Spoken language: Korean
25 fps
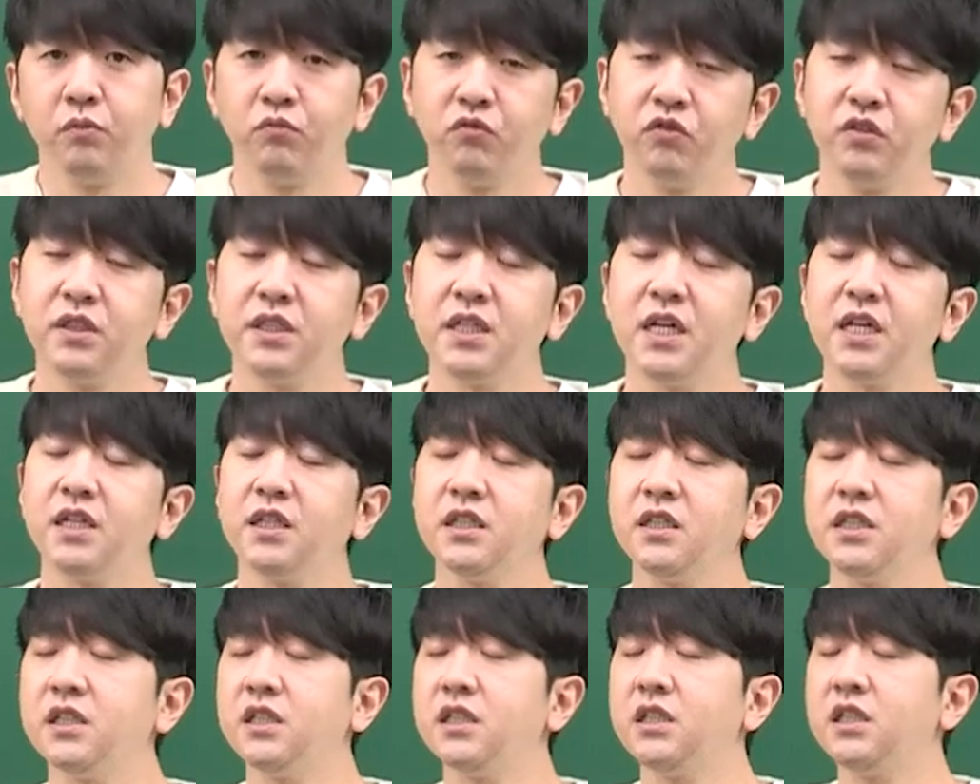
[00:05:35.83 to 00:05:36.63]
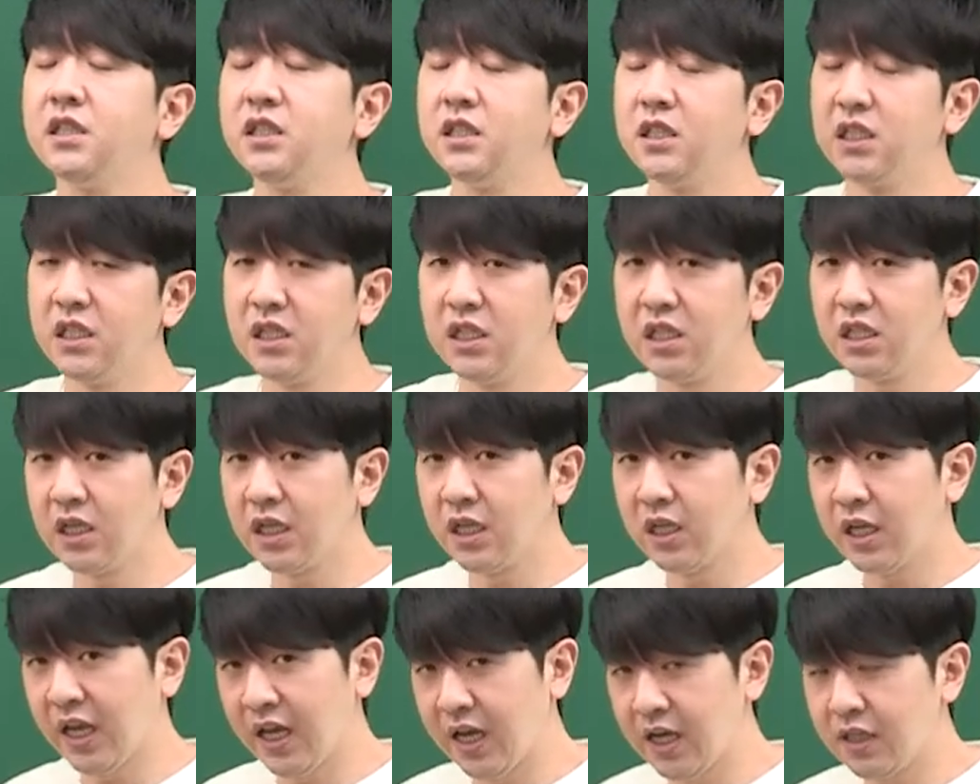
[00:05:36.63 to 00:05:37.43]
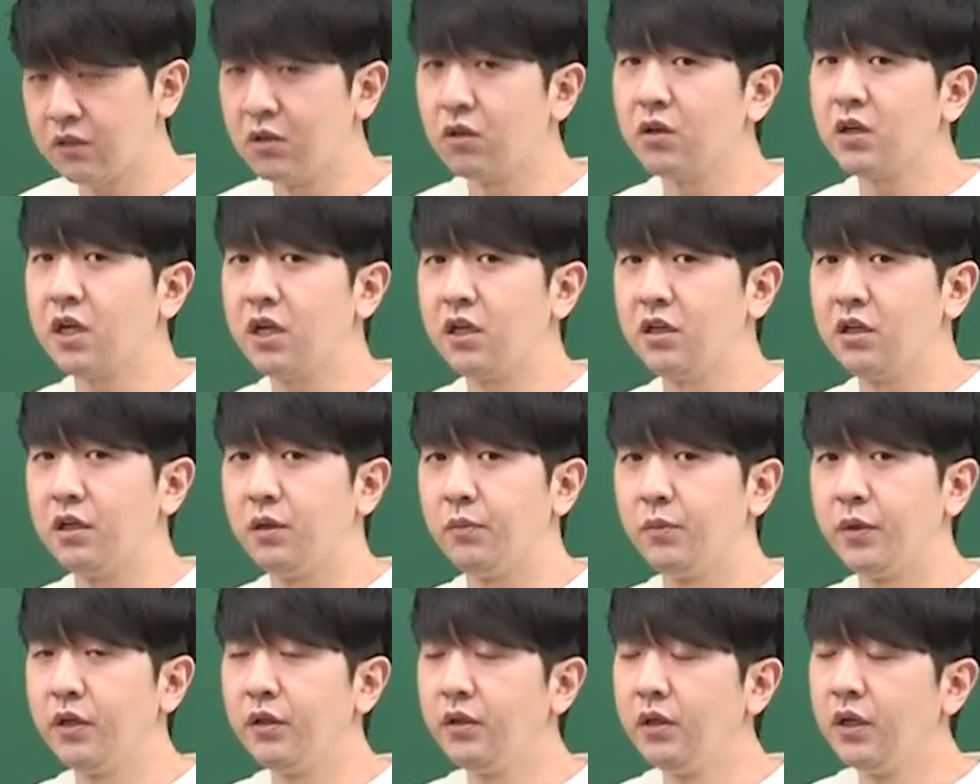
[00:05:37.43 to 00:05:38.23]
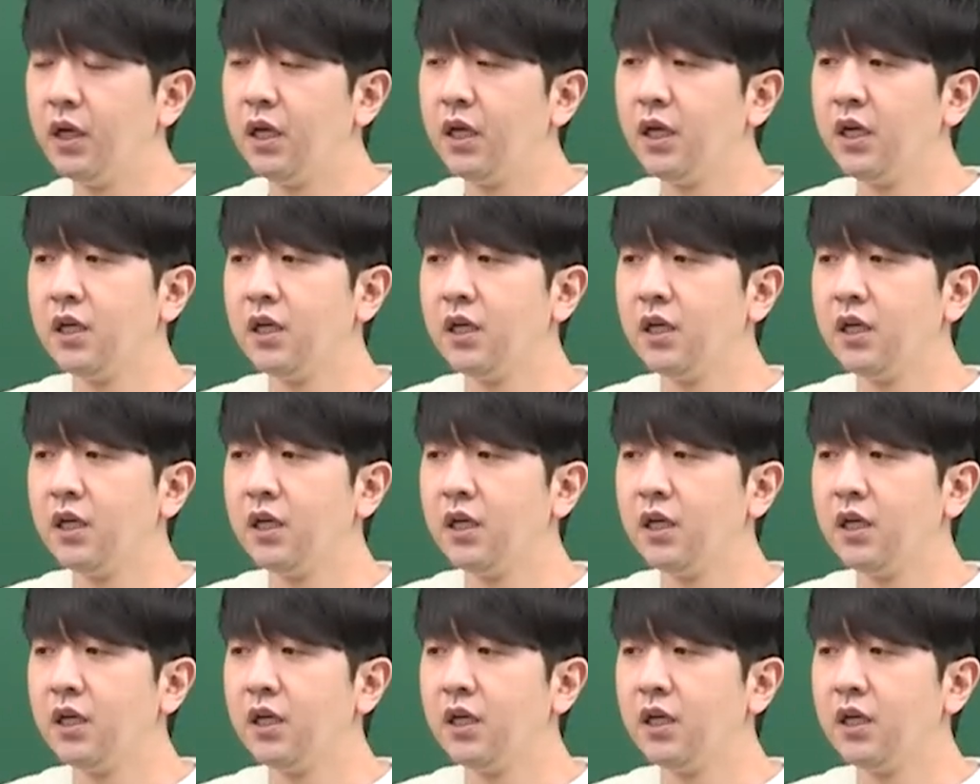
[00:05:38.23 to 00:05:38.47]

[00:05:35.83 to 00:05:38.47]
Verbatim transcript: 문장을 해석하려면